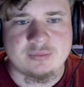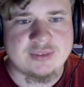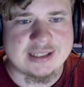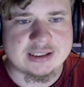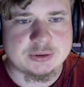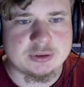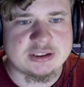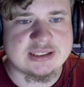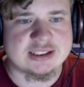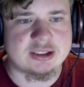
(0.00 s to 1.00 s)
Dann
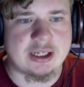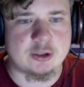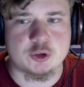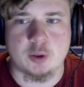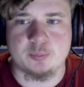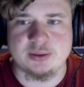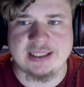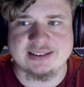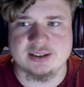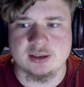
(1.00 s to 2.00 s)
natürlich das äh,
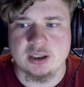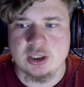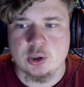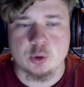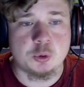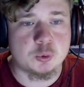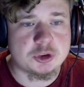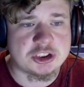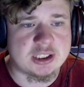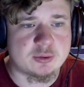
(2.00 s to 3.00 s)
komplette
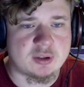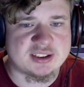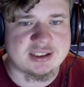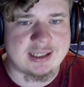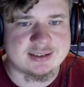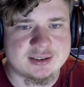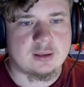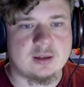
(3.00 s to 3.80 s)
Luchador-Set.